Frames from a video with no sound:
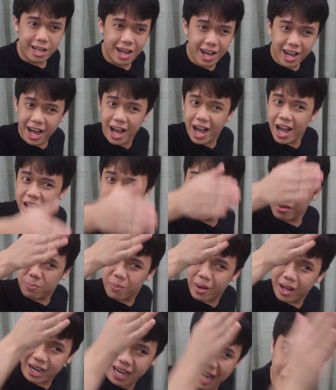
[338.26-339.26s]
na kahit
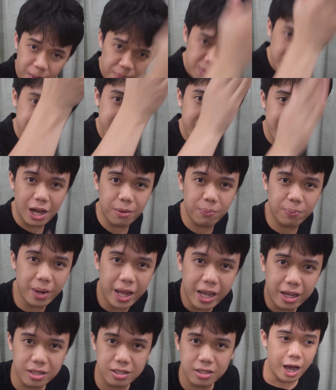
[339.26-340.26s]
marami silang
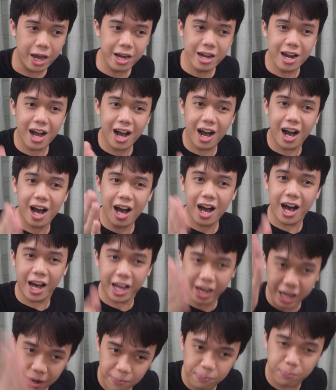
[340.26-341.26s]
plates ay
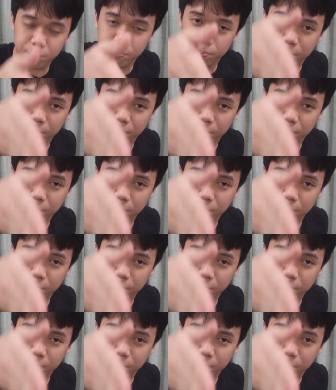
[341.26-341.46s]
nahaharap